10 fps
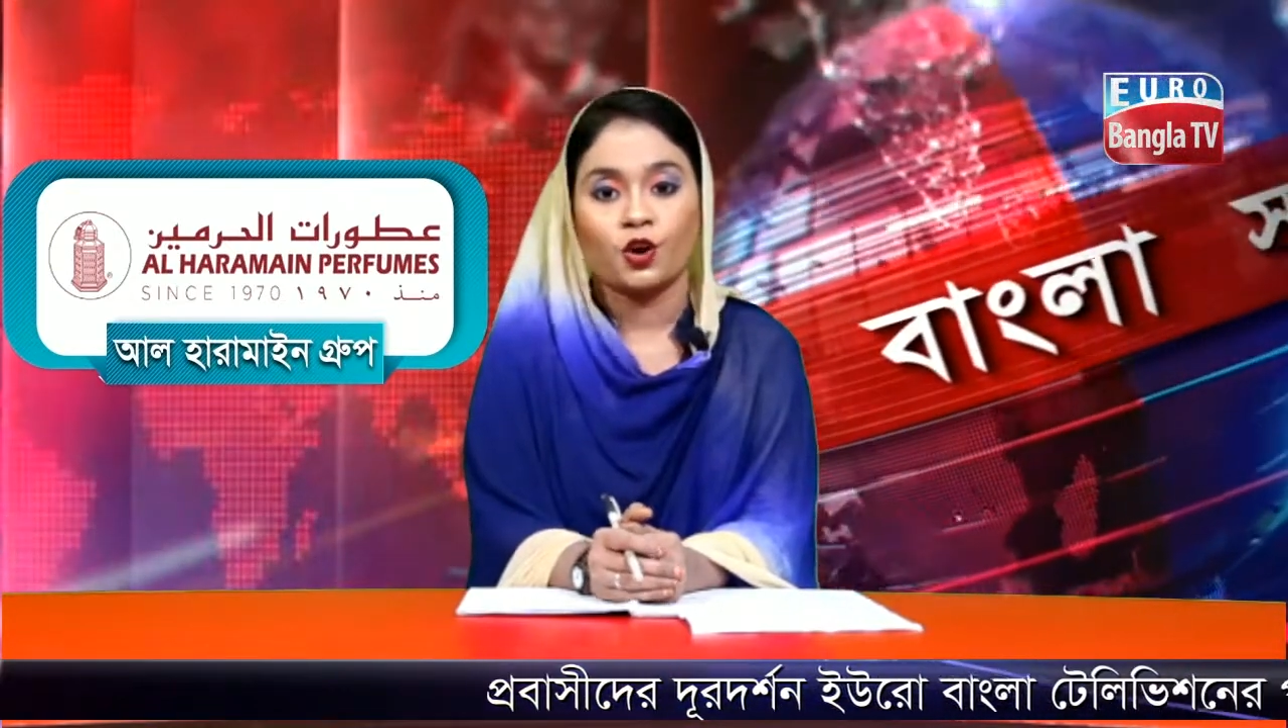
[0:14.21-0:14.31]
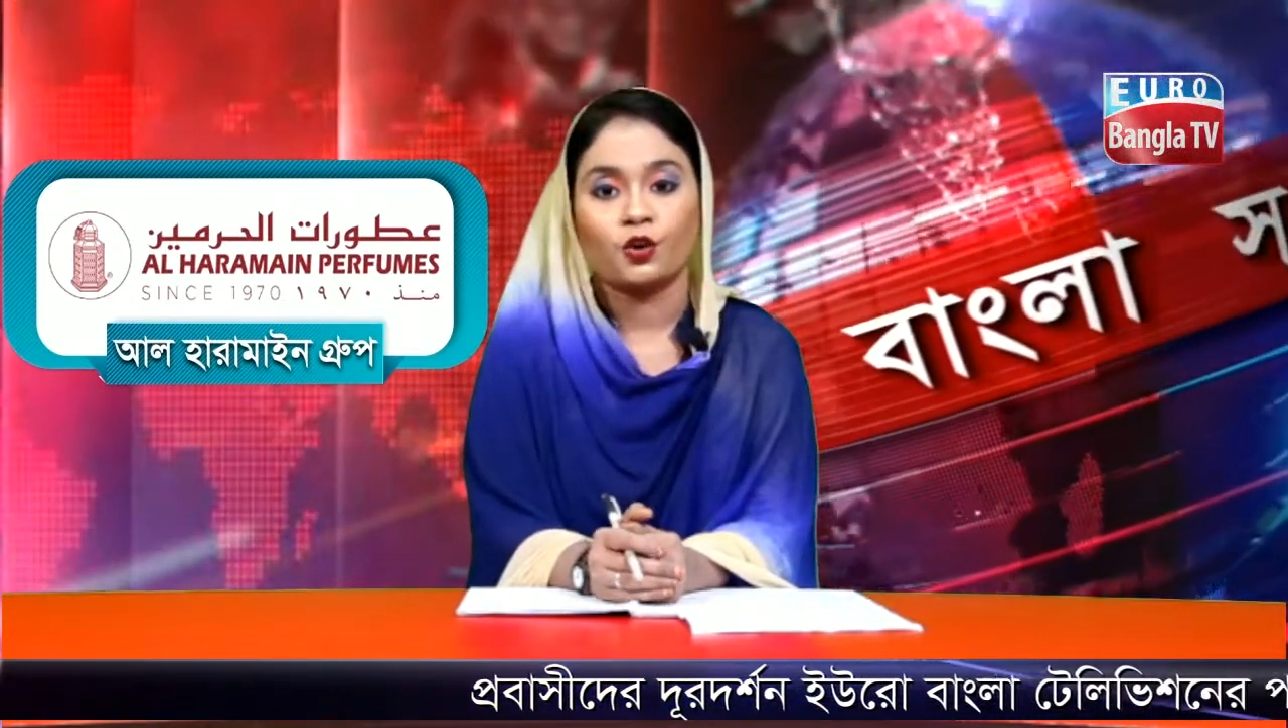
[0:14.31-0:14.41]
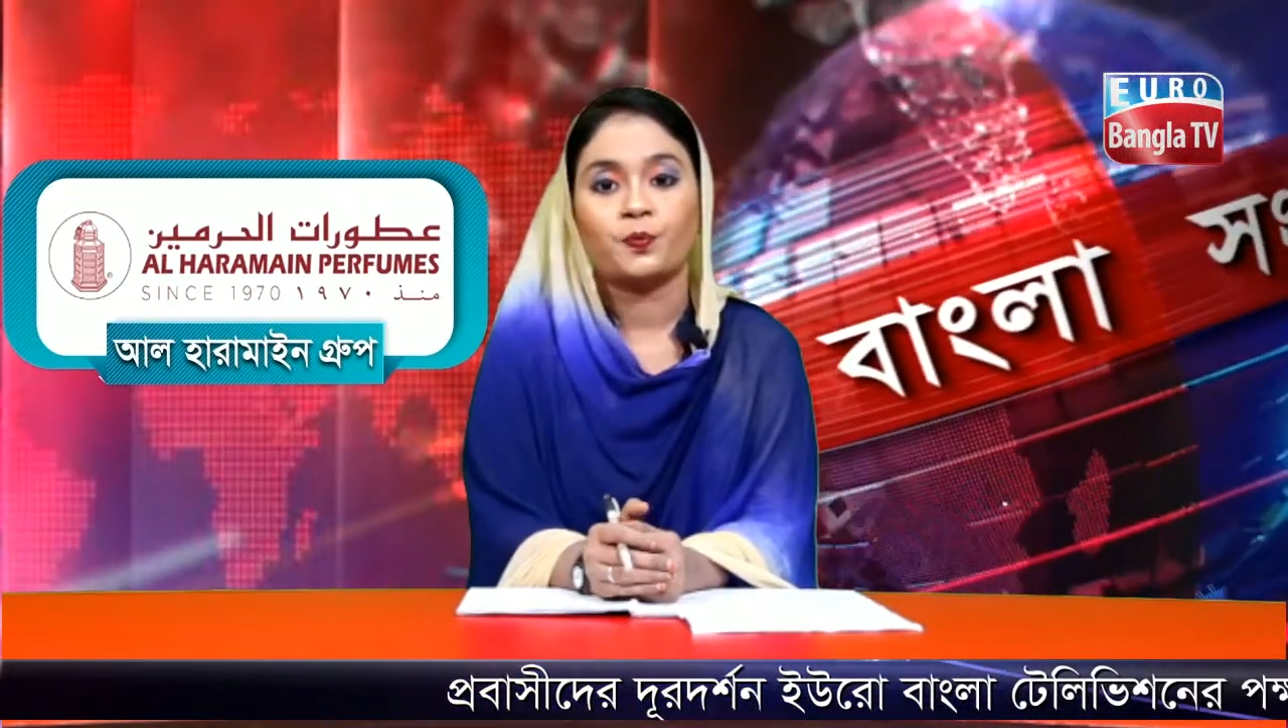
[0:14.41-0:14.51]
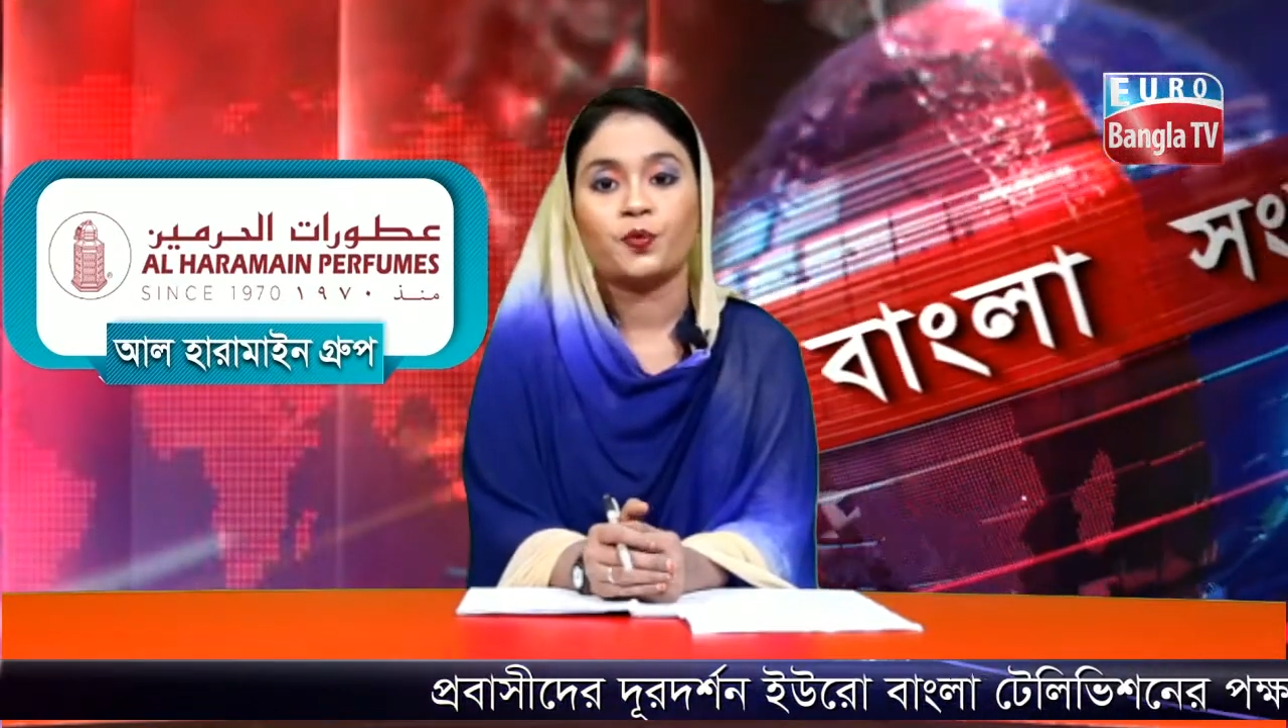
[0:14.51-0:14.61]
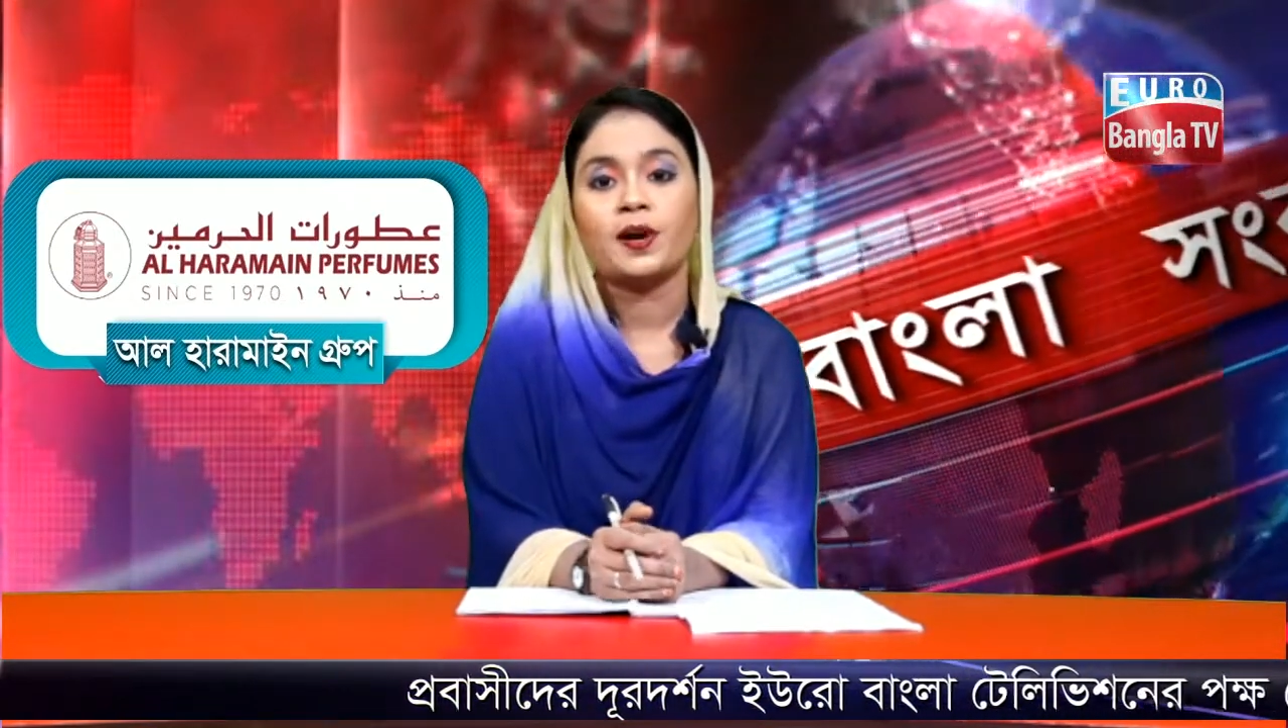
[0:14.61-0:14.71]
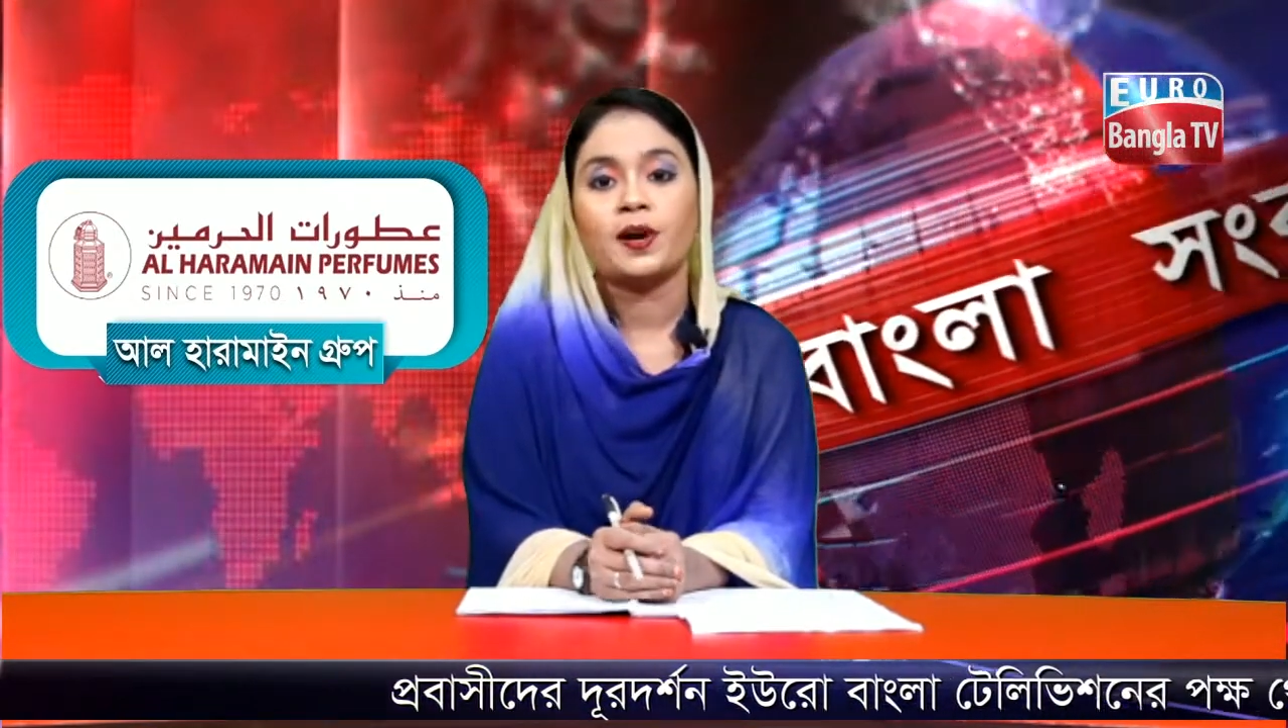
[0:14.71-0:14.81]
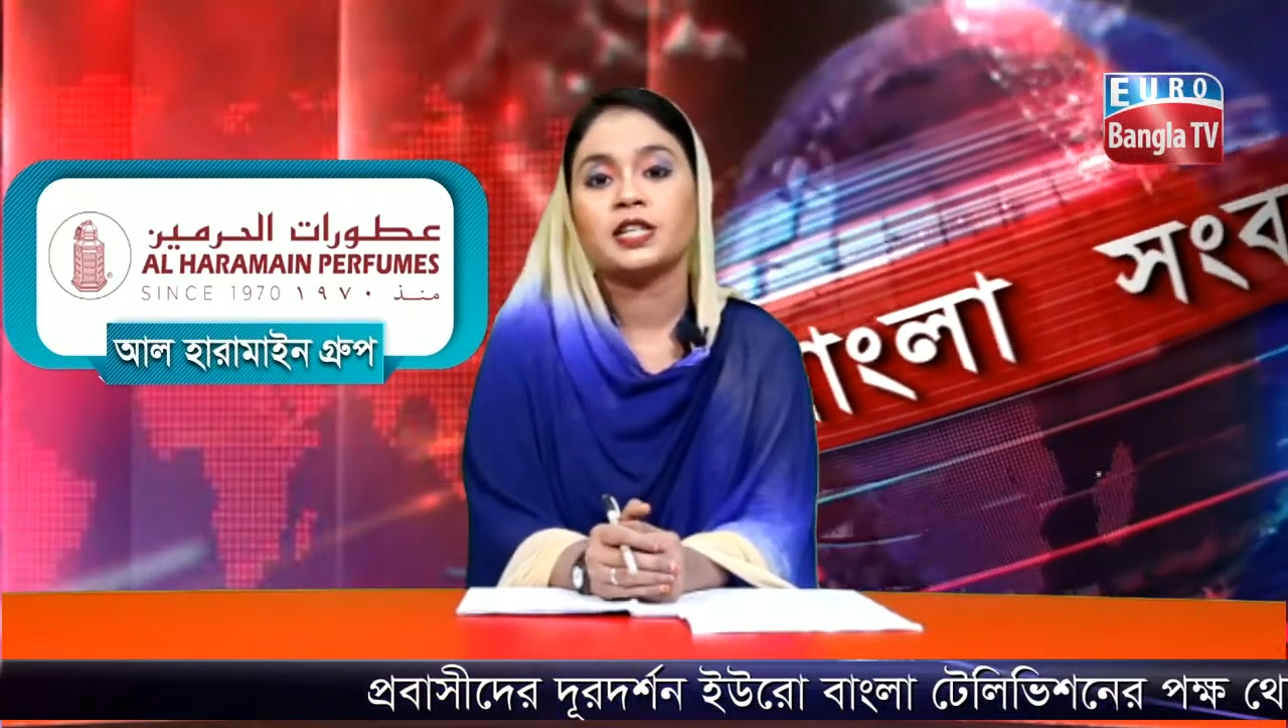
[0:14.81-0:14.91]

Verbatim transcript: প্রবাসী